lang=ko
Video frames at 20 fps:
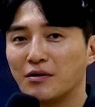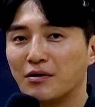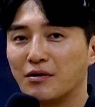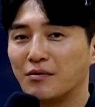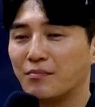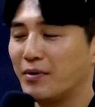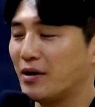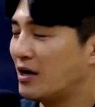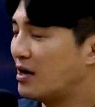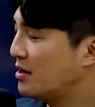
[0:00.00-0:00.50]

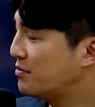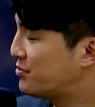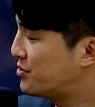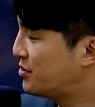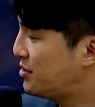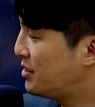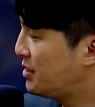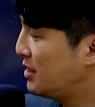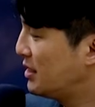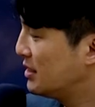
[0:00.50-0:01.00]
어,
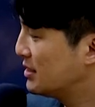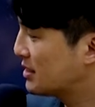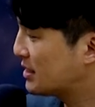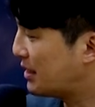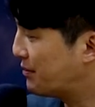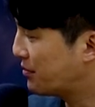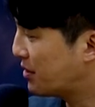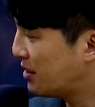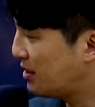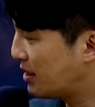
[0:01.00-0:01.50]
배양분을
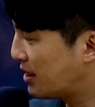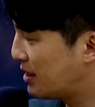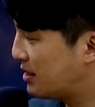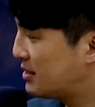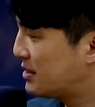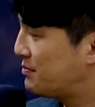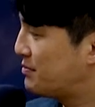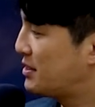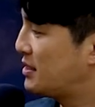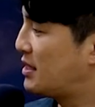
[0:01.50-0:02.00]
삼게
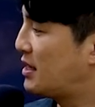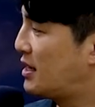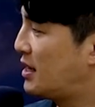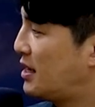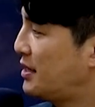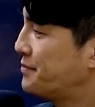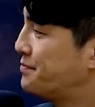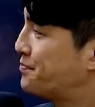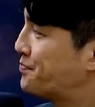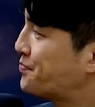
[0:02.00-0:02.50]

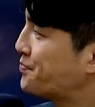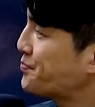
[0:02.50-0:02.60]
되겠습니다.